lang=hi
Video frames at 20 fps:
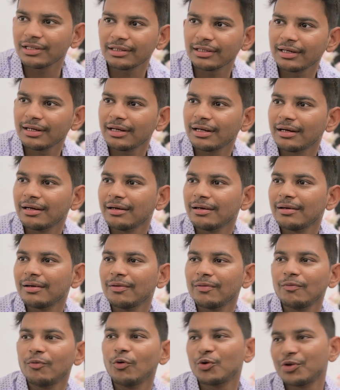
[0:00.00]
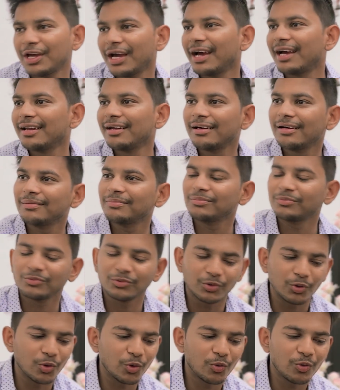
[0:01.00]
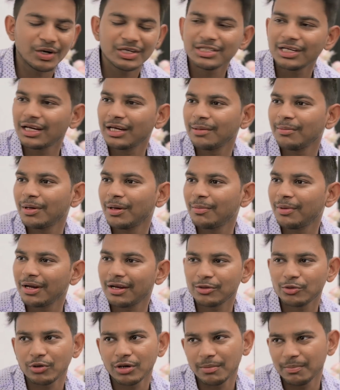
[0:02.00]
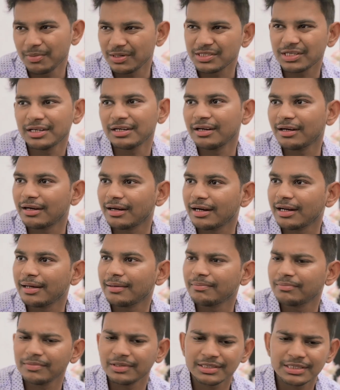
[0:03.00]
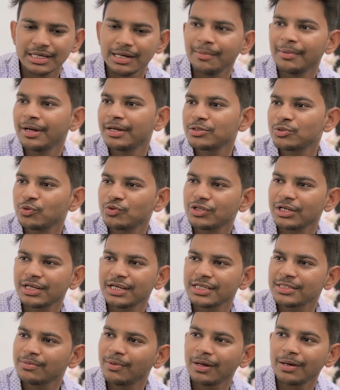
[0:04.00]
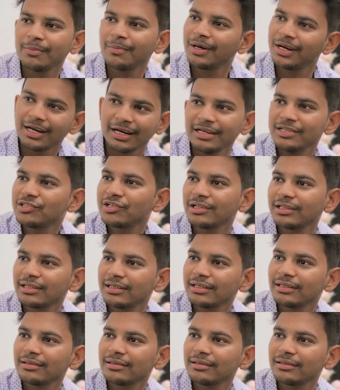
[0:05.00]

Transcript: चलते हैं ना वो तो क्या है ना गोवा जाने में हमारा थोड़ा बजट मिल रहा है इसलिए मैंने सोचा कि इस बार हम मनाली चलते